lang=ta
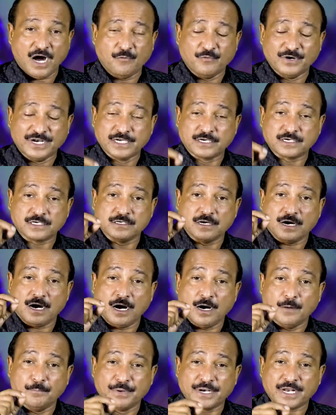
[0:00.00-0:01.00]
அவனுக்கு
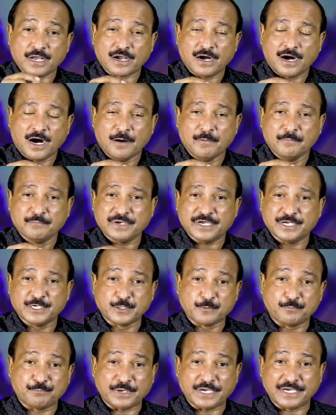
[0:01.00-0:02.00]
அபிரகாம்
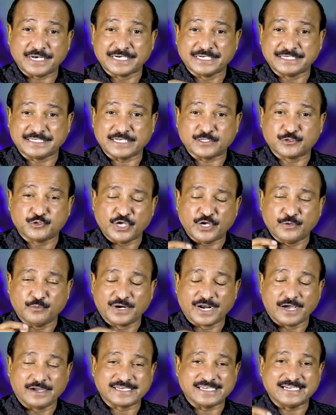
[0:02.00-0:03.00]
என்று பெயரிட்ட
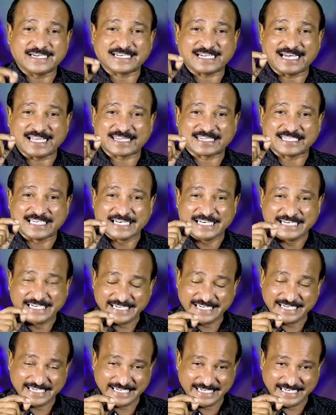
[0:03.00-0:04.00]
தேவனாகிய கத்த
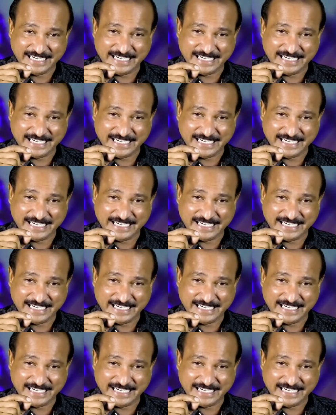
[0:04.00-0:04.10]
நீ